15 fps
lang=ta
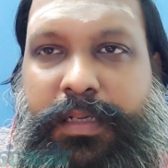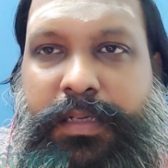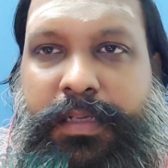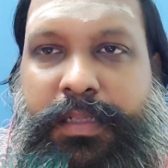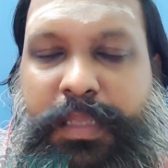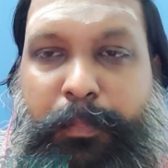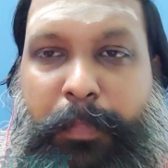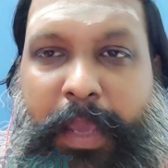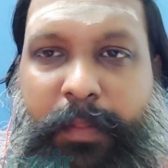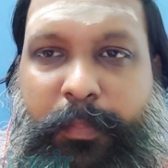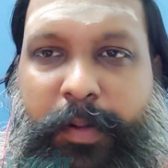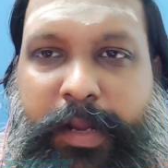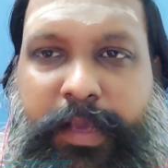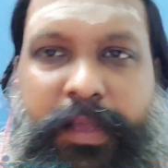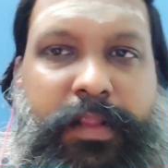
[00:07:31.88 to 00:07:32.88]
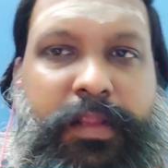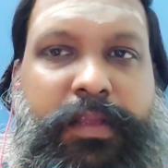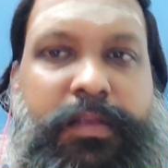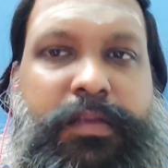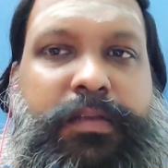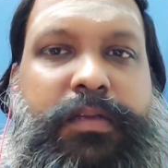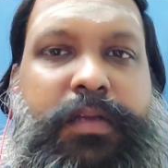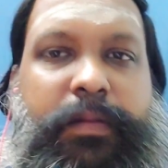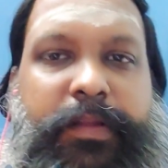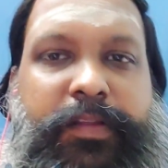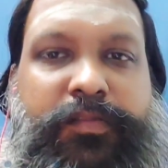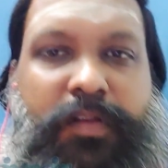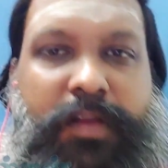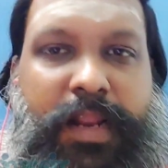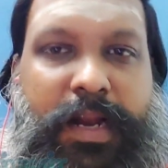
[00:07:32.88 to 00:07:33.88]
இந்த பேய் பிடிக்கிறது
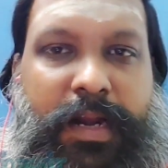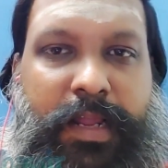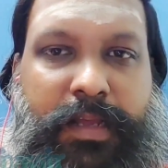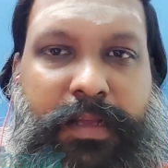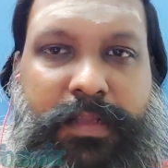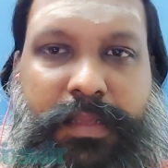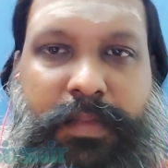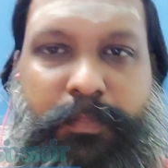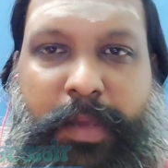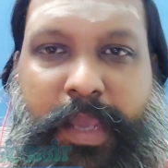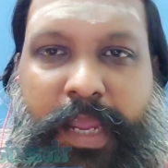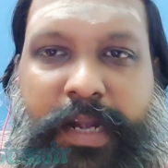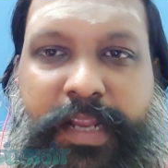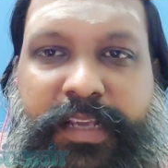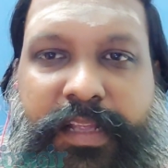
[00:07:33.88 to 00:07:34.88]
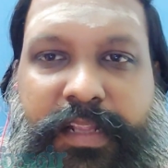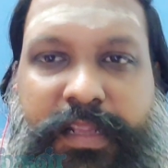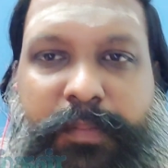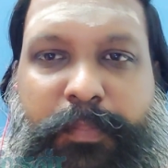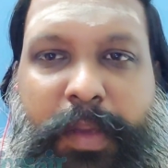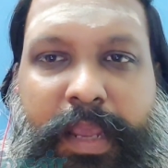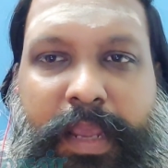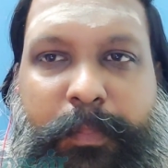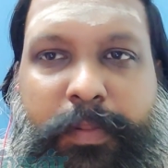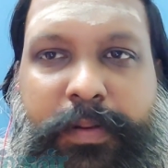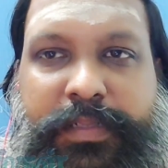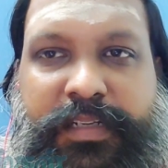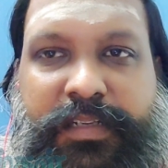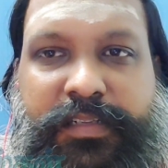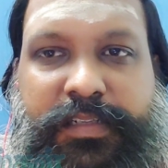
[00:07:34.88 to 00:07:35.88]
அப்படின்னு சொல்கிறாங்களே இந்த பேய் அடிக்குது பேய்
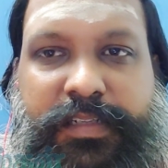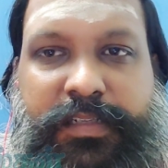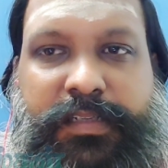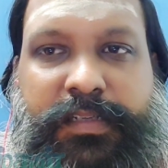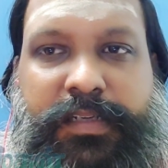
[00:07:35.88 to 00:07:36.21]
பிடிச்சிருச்சு